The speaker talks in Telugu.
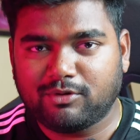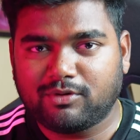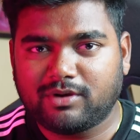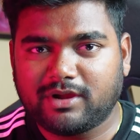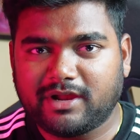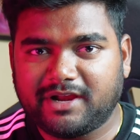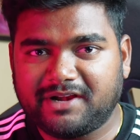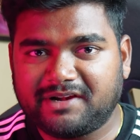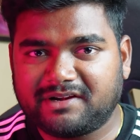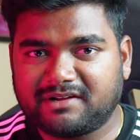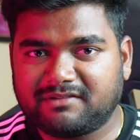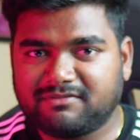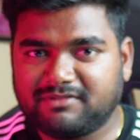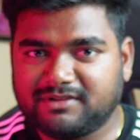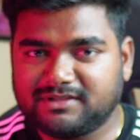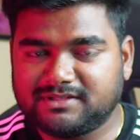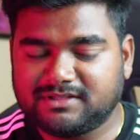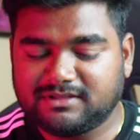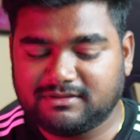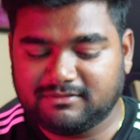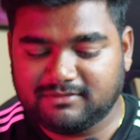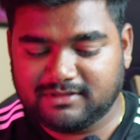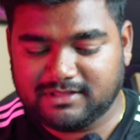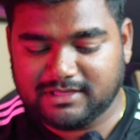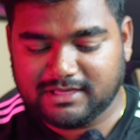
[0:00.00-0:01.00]
యొక్క ఇంటర్ఫేస్
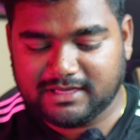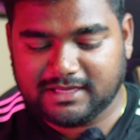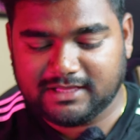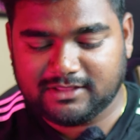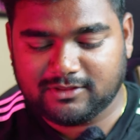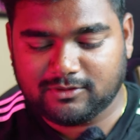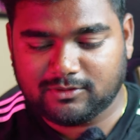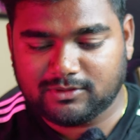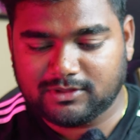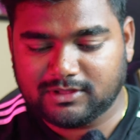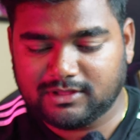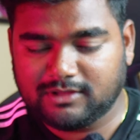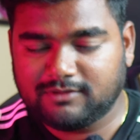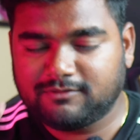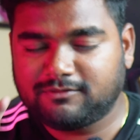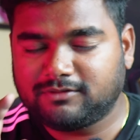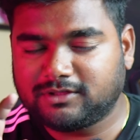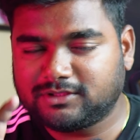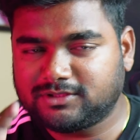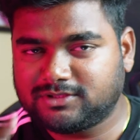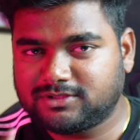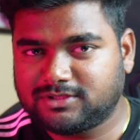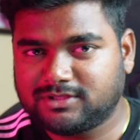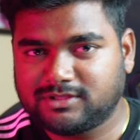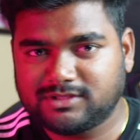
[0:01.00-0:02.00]
ఈ విధంగా అయితే ఉంటుంది
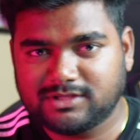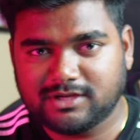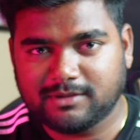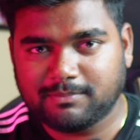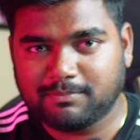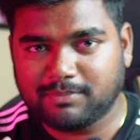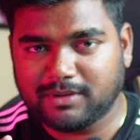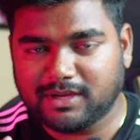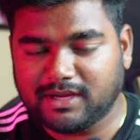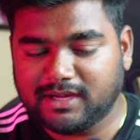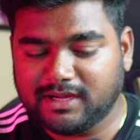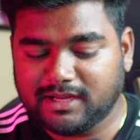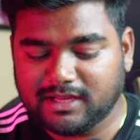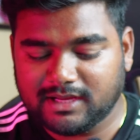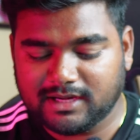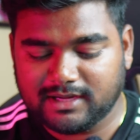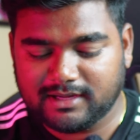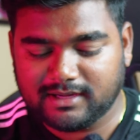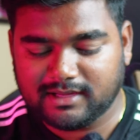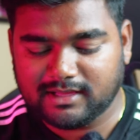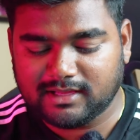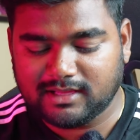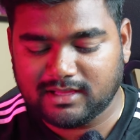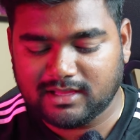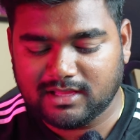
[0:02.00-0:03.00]
ఫస్ట్ స్టెప్ ఏంటి
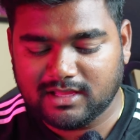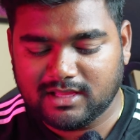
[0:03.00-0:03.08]
అంటే